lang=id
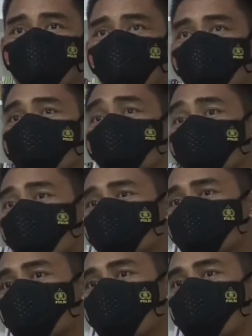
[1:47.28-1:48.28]
yang
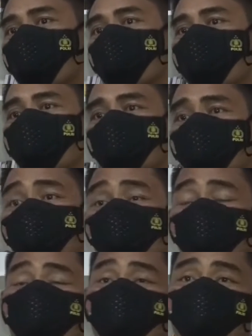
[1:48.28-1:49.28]
bersangkutan
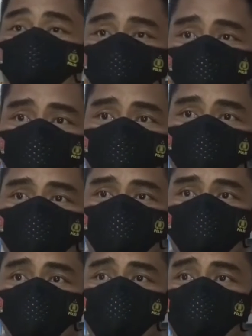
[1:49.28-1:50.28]
merasa malu
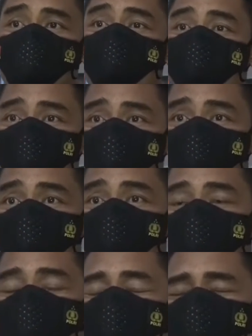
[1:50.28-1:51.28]
dan terbebani
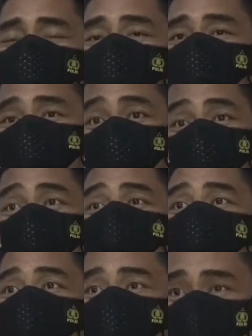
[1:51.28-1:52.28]
karena
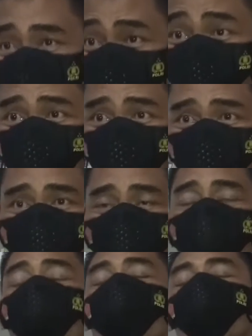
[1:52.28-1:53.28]
banyak hutang.
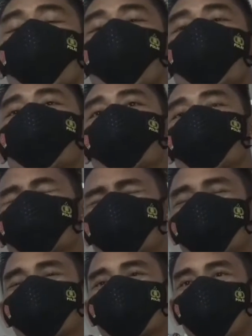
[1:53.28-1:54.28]

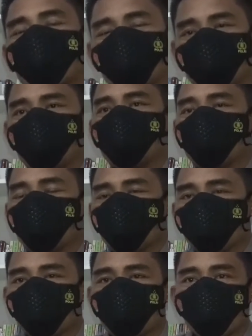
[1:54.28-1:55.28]
Kemudian kami
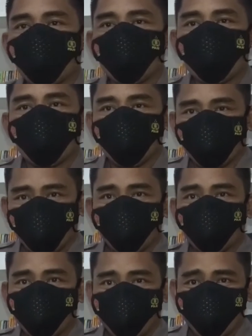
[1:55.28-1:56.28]

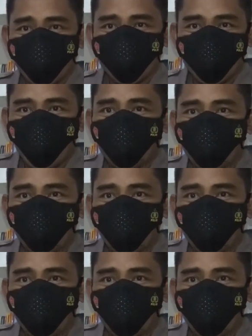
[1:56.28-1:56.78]
cek lagi di